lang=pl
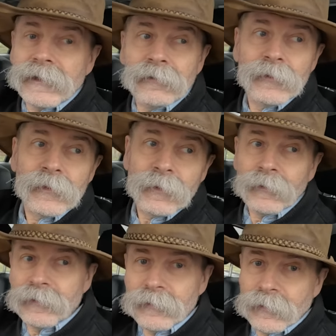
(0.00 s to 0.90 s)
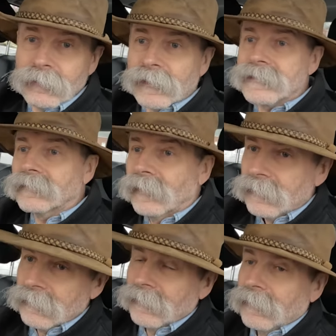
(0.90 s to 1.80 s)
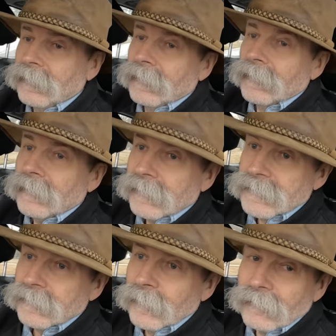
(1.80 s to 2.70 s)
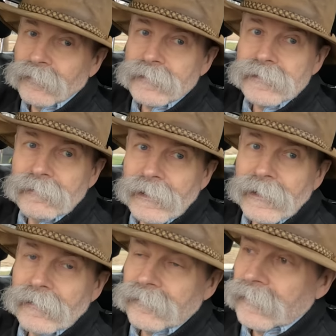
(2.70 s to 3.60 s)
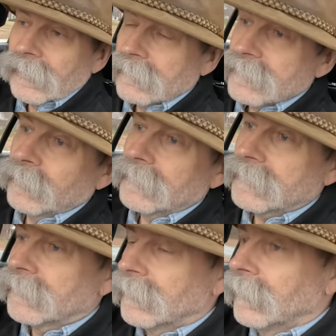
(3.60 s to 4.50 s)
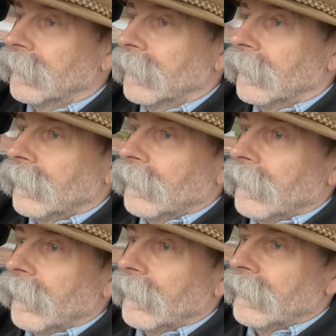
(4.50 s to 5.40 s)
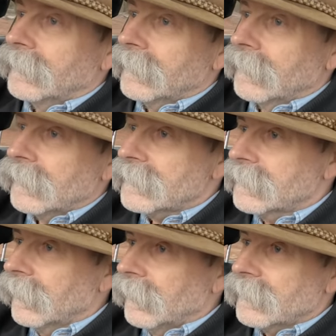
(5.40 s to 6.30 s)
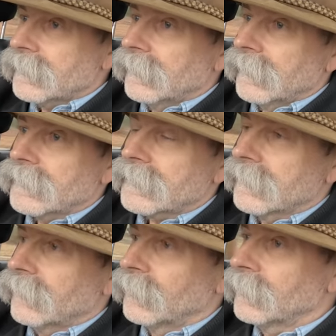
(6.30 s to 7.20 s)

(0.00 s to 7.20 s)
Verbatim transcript: cały mój pobyt było bardzo ładnie i zima wróciła jak ja wyjechałem z Polski ale teraz zdaje się jeszcze w